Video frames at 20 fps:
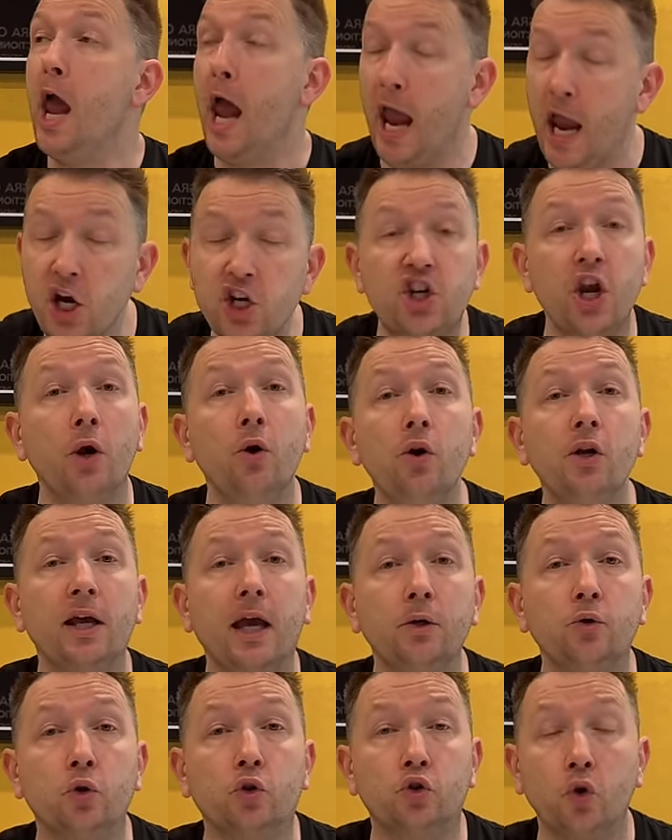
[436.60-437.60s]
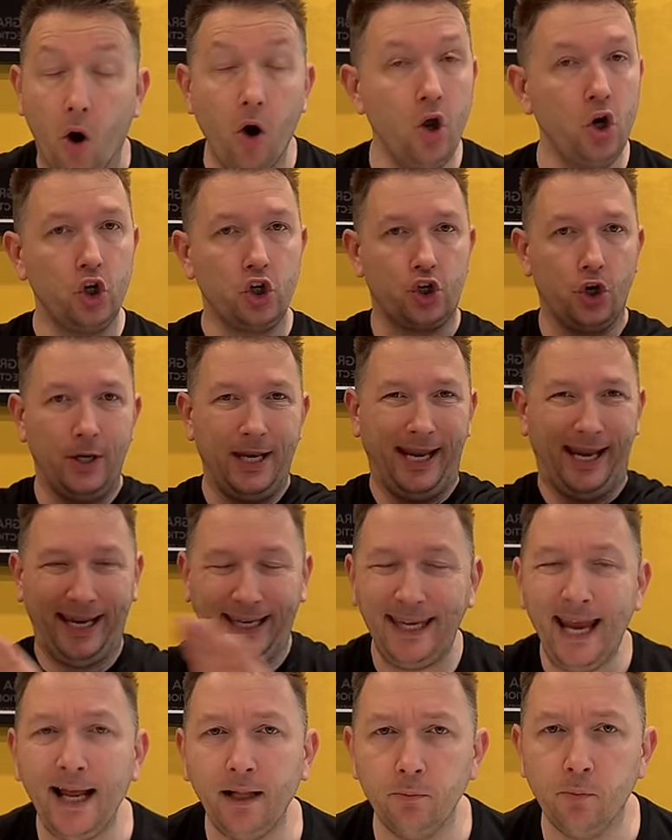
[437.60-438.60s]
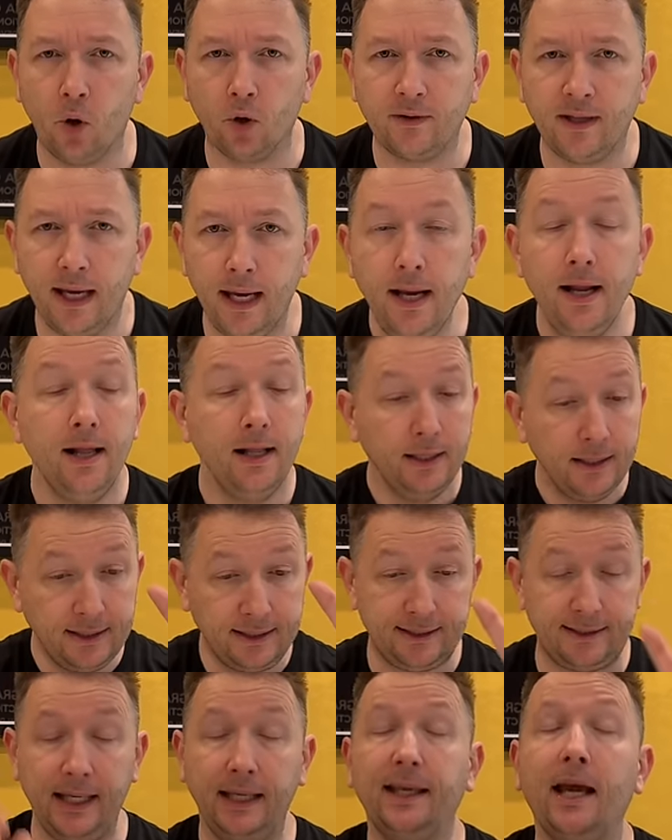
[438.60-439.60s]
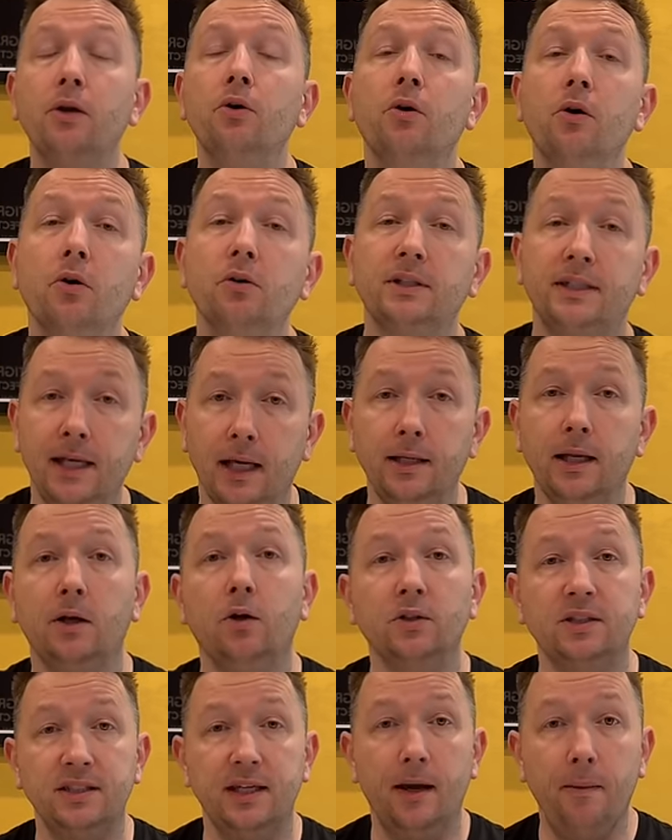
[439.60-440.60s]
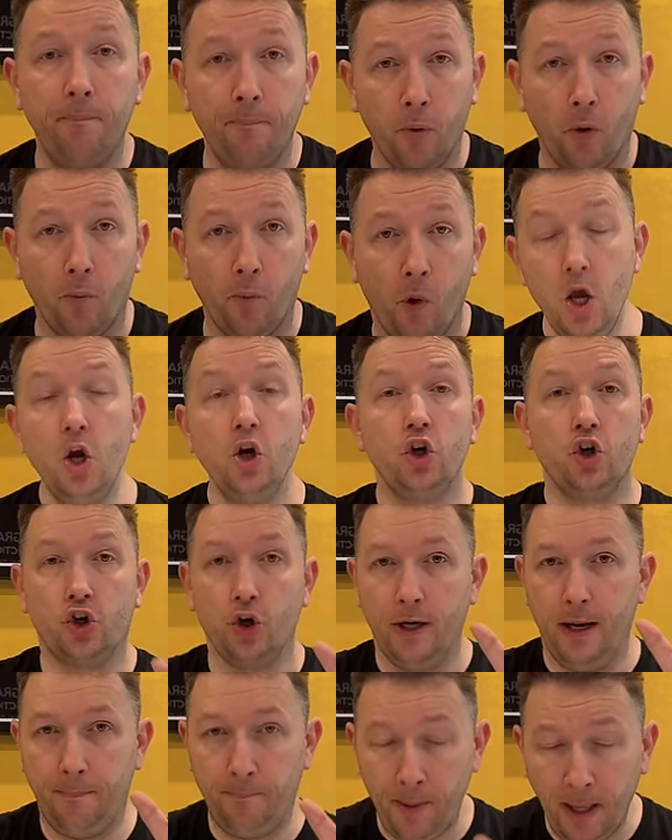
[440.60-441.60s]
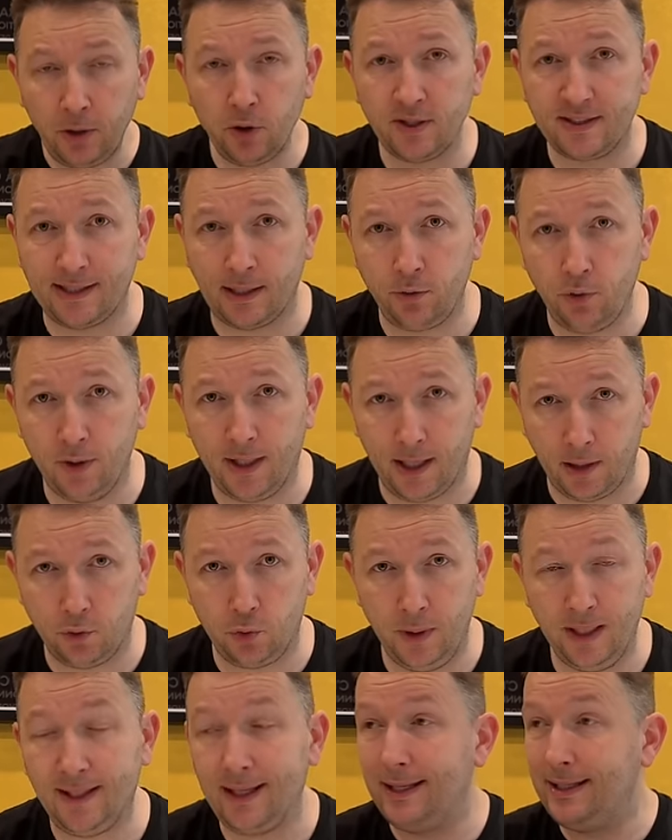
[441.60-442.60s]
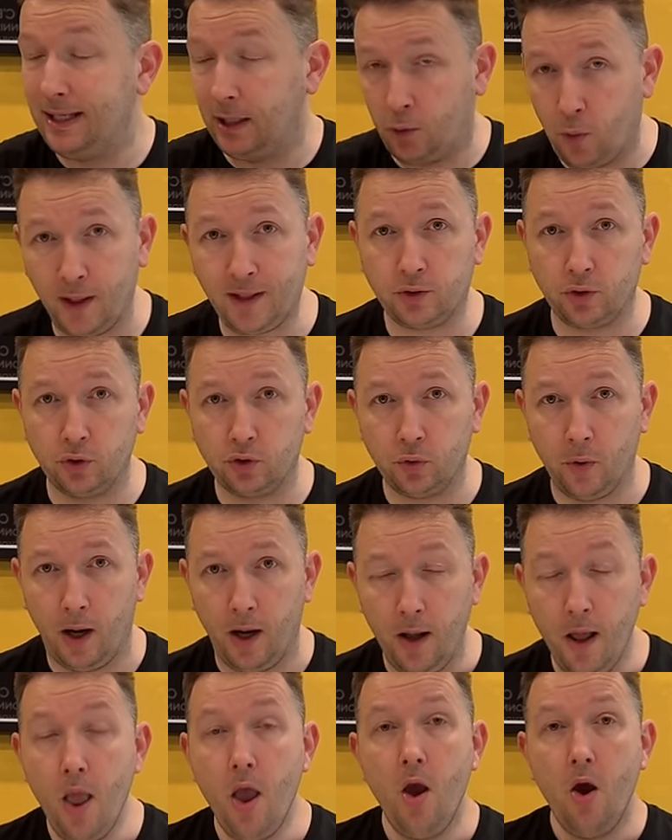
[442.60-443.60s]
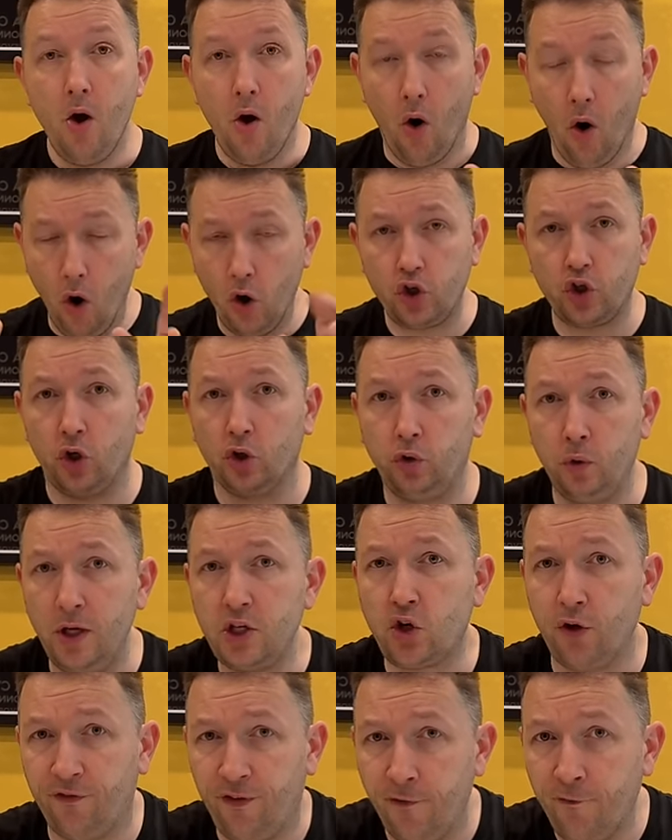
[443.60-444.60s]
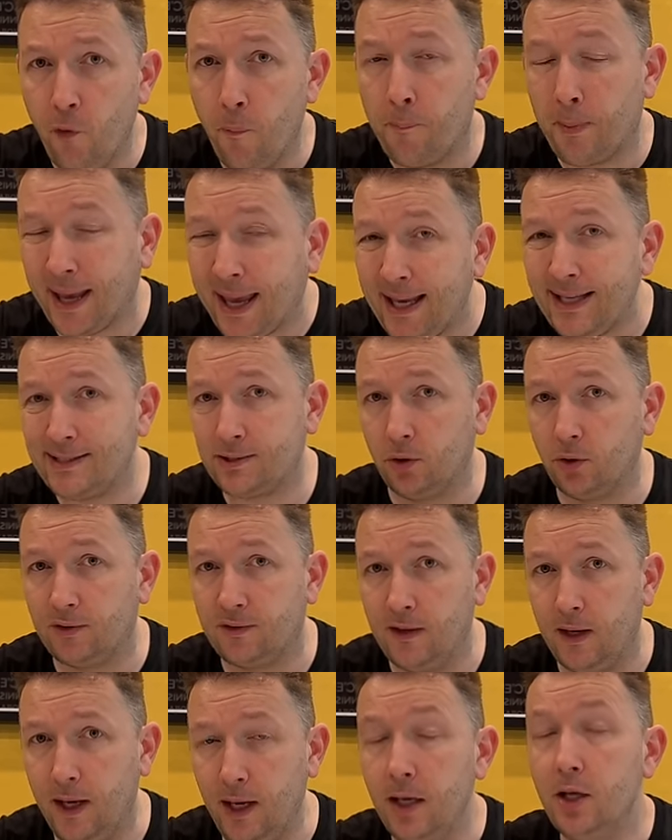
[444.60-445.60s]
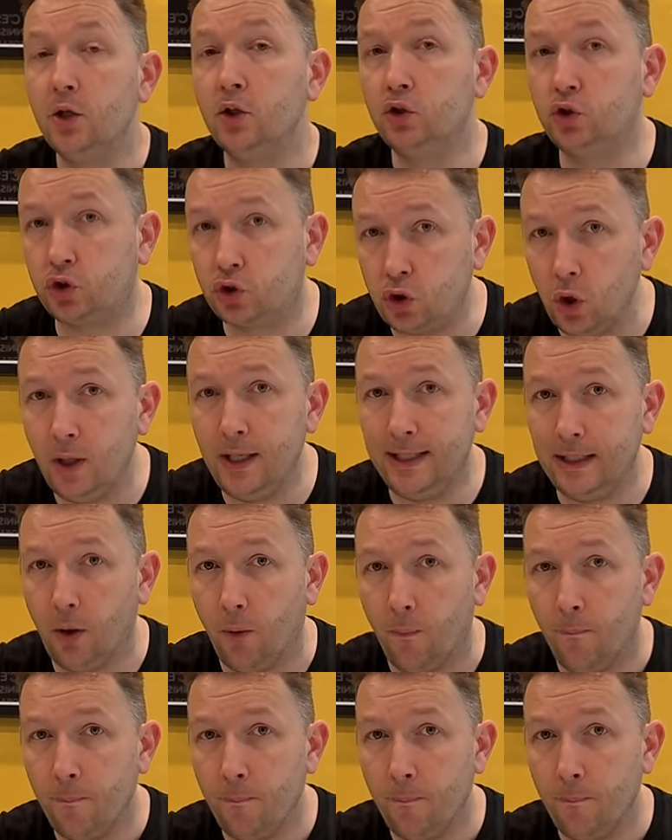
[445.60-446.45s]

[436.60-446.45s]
Et j'ai eu une réduction. Je n'ai rien demandé. C'est Cayolante qui a négocié pour moi. Je n'ai pas de statue gratuite ni quoi que ce soit. Aujourd'hui, je vais vous présenter ce lion.